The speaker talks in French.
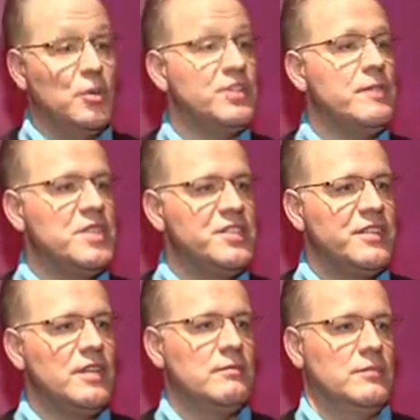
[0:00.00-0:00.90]

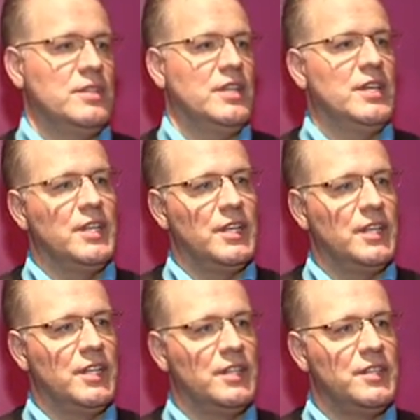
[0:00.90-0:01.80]
portabilité
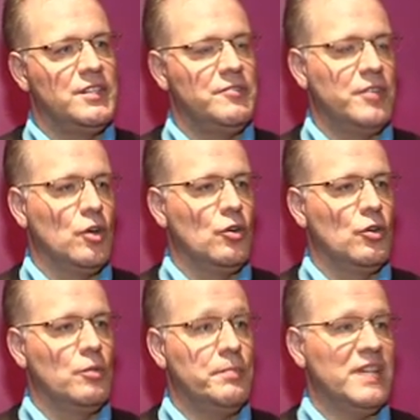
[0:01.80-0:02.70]
des,
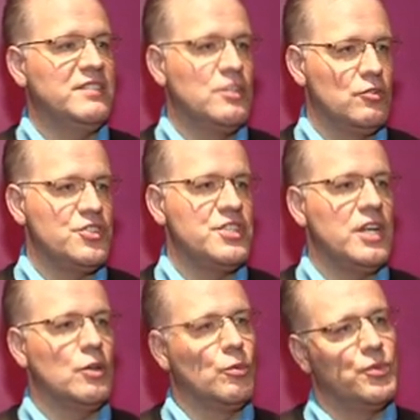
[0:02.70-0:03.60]
différents parties
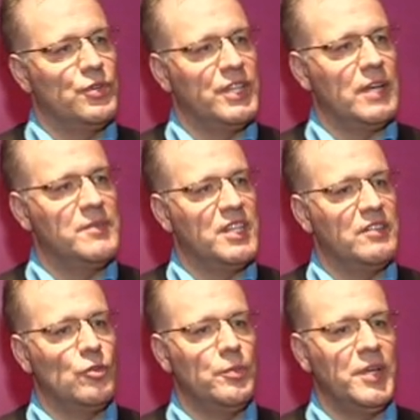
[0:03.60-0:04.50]
logicielles qu'on peut être amené à
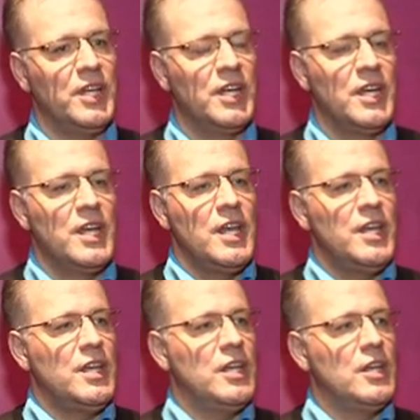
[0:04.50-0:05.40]
développer.
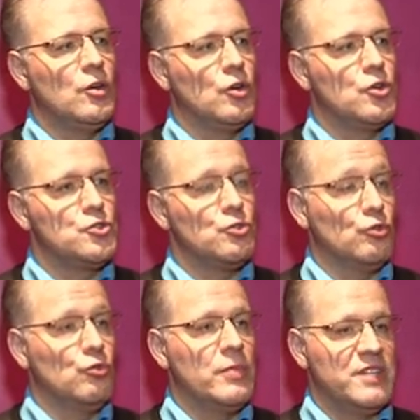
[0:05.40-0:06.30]
Et
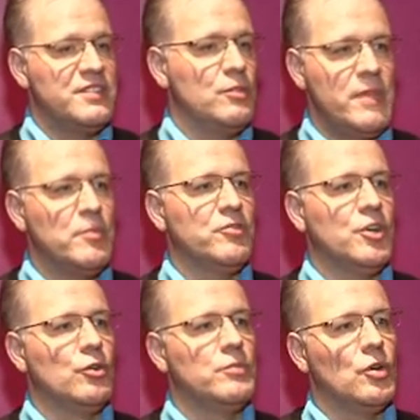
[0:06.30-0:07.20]
surtout, ben, c'est le même
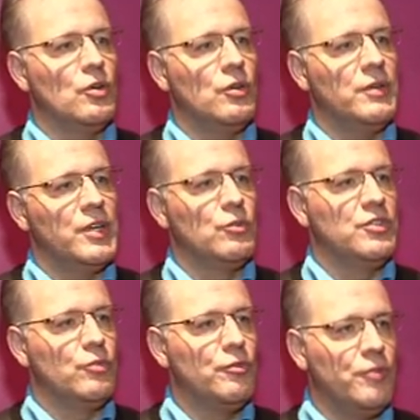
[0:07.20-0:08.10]
environnement et au
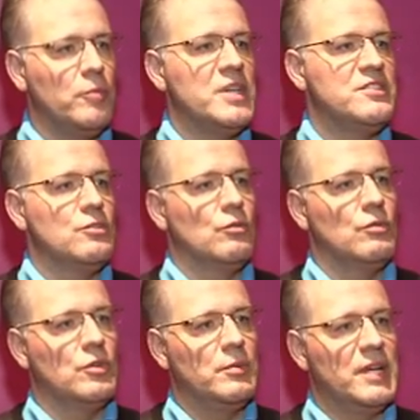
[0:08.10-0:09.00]
niveau
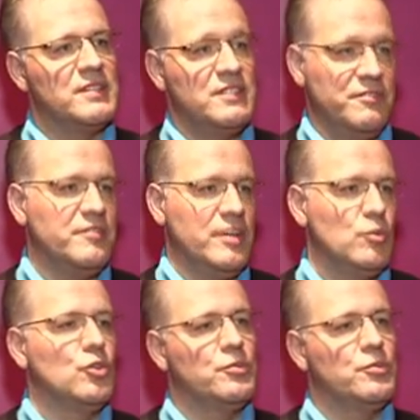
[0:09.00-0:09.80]
formation, ben, ça fait vraiment une